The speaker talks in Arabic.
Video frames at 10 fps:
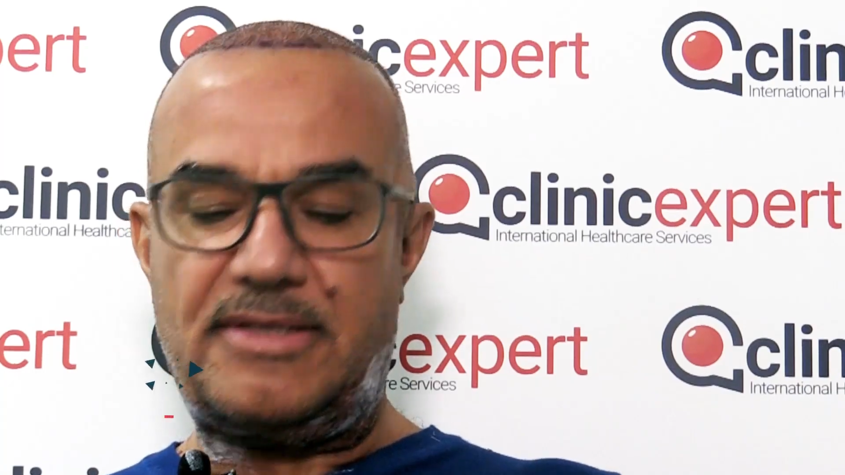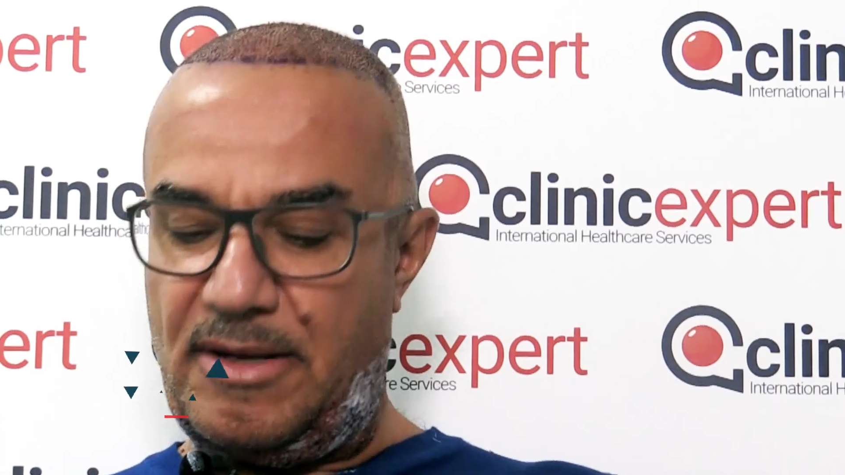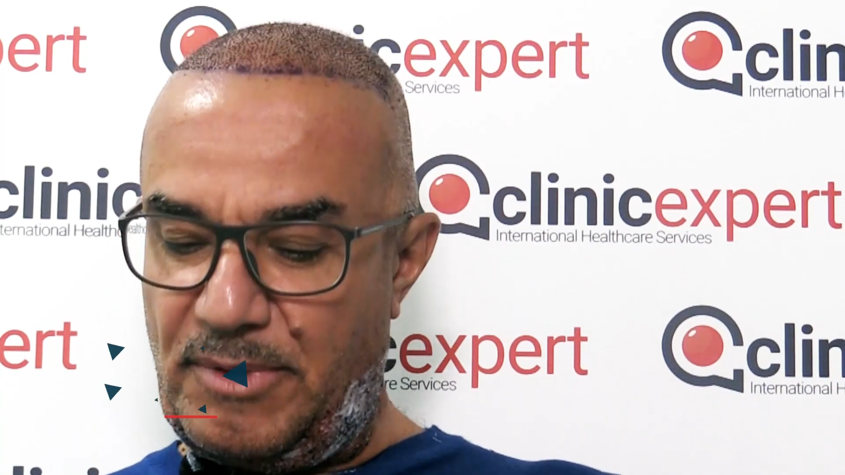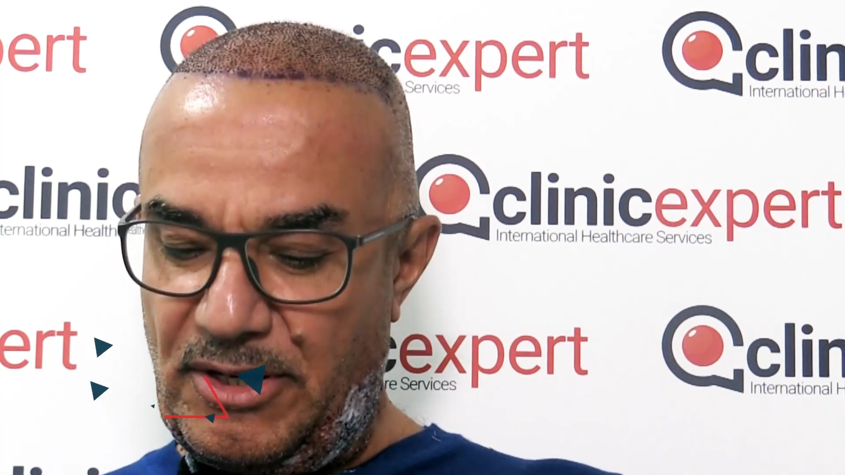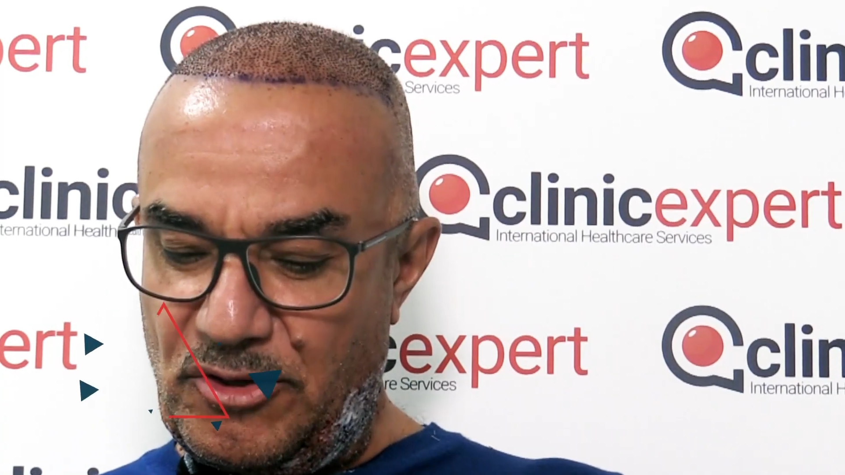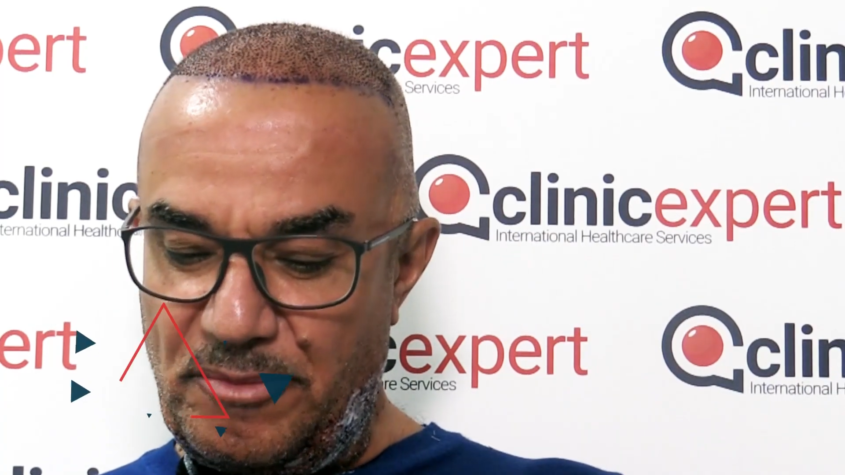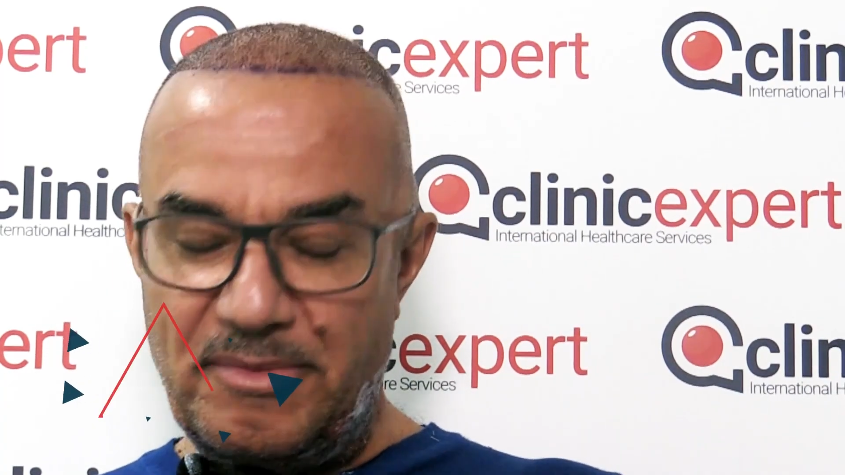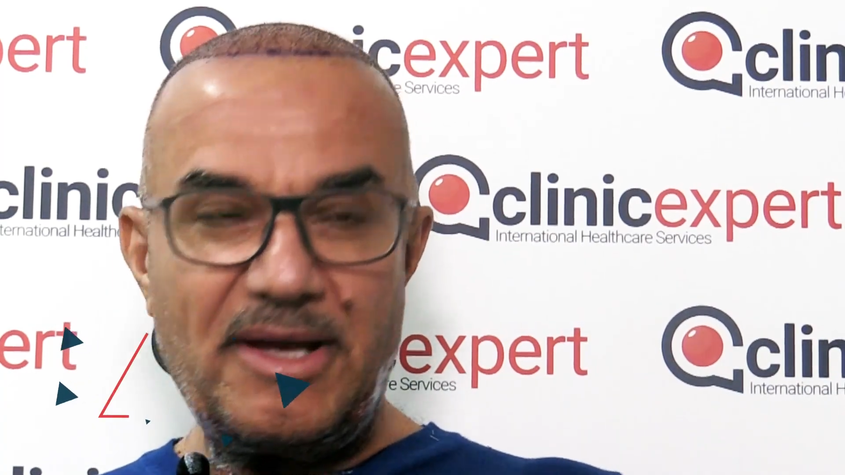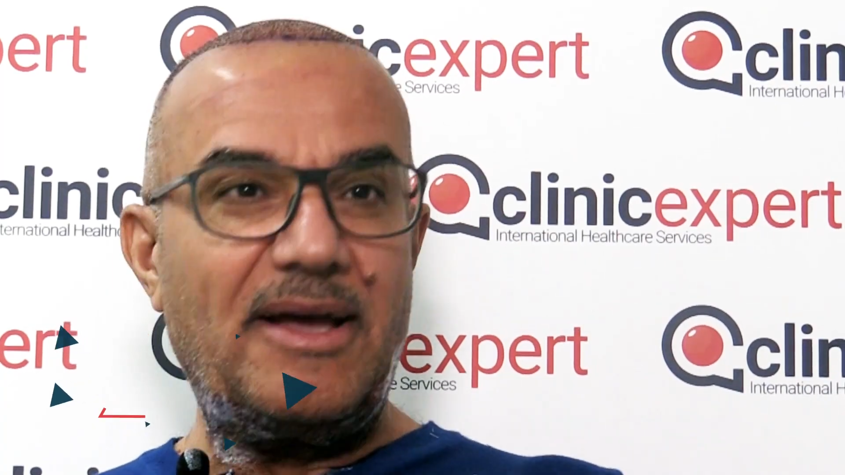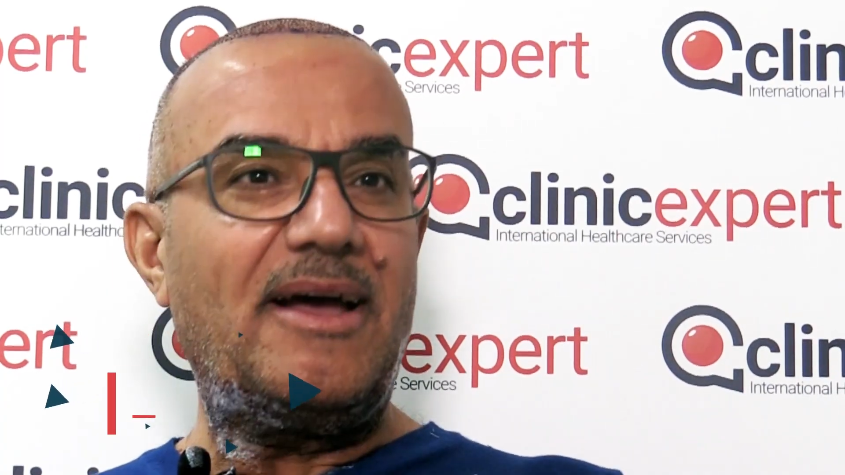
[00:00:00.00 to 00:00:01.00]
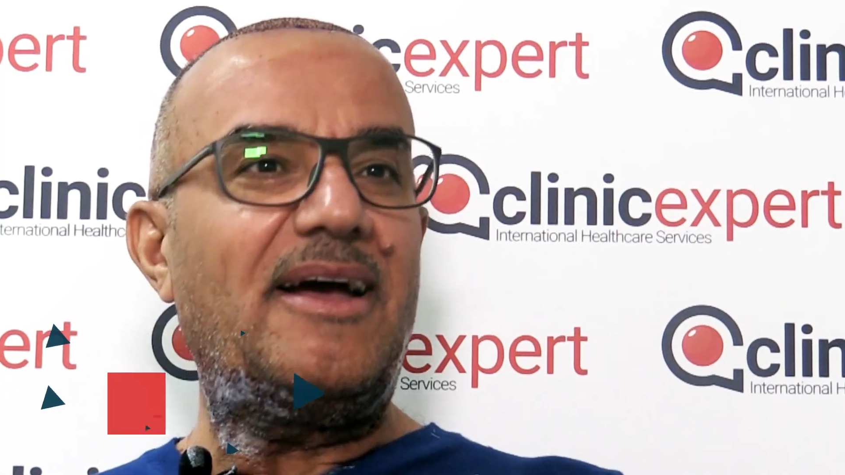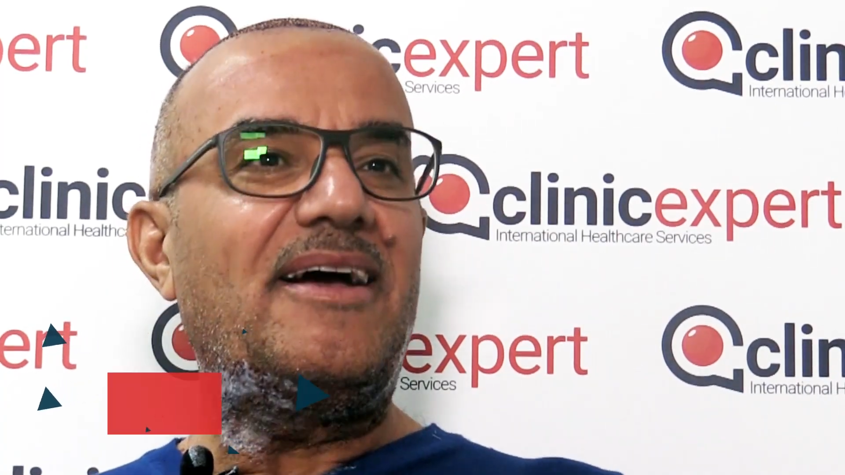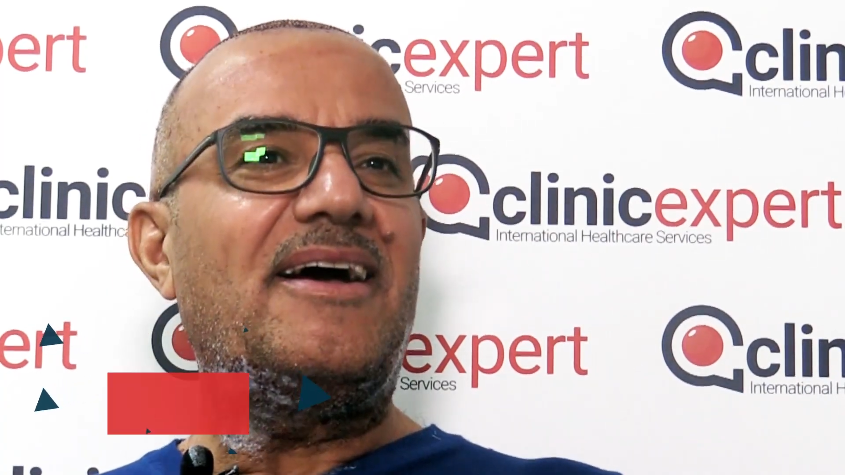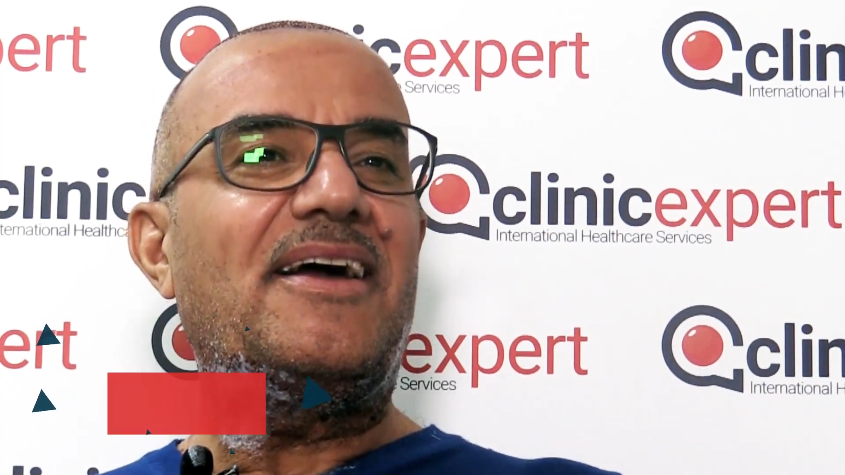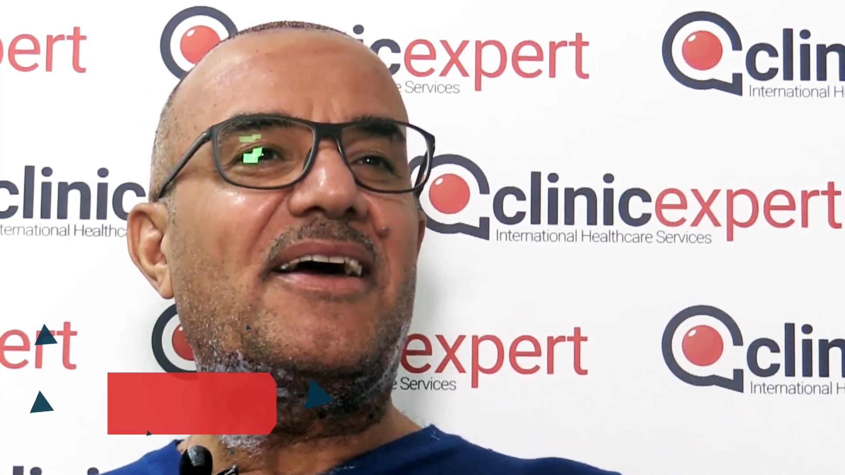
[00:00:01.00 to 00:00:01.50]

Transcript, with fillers: السلام عليكم آه،